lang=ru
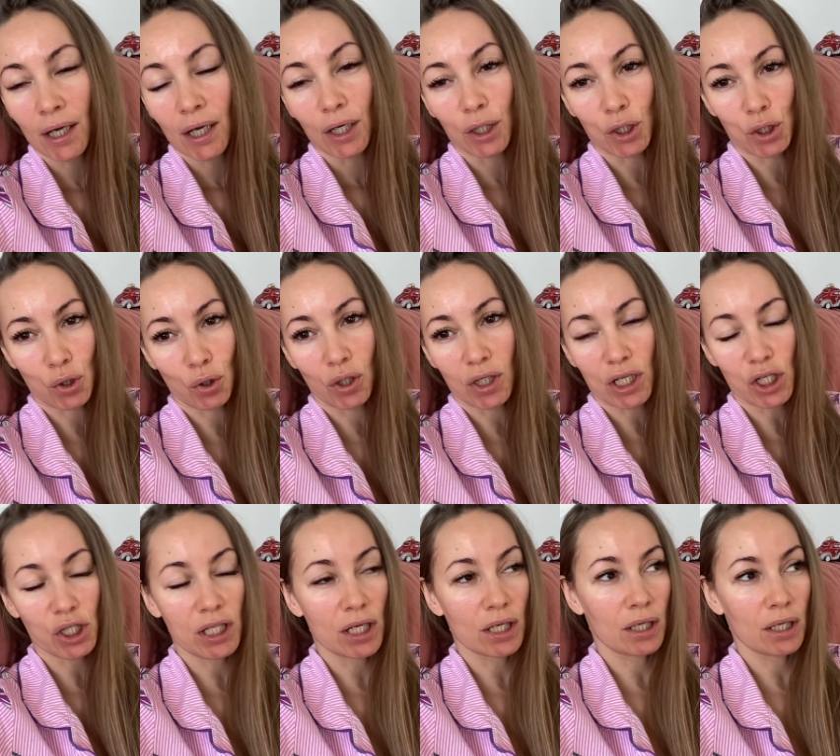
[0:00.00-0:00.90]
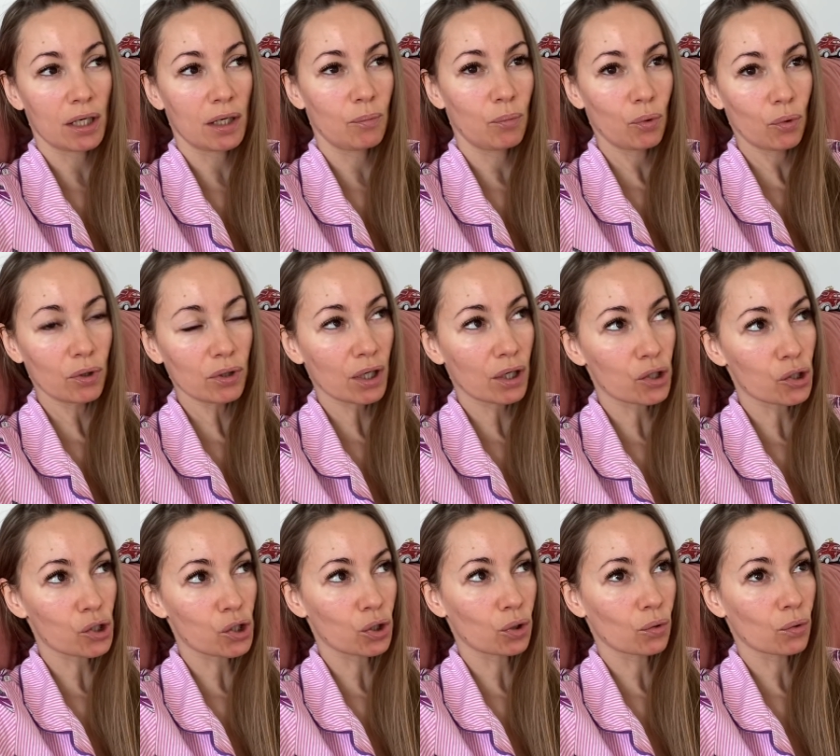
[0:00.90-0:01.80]
еще до рождения
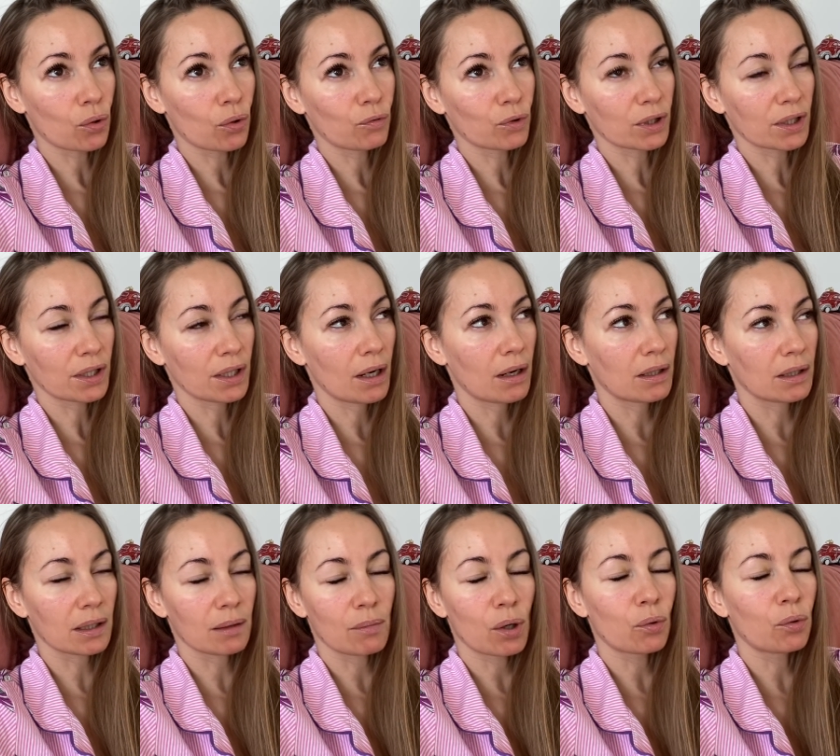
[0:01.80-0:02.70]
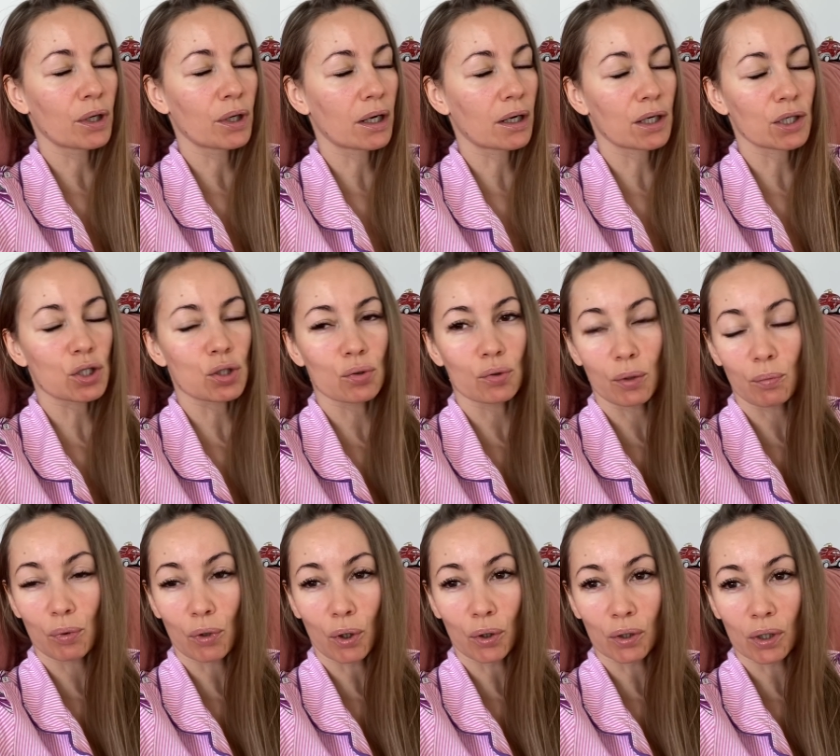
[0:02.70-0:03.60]
ребенка, что вот я не могу, я хочу
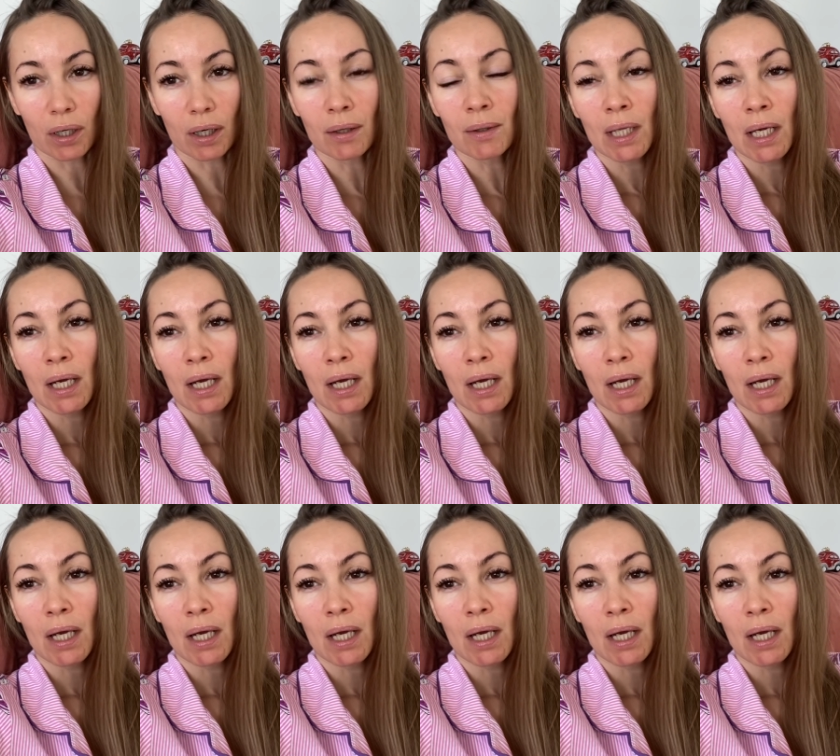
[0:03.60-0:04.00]
ребенка.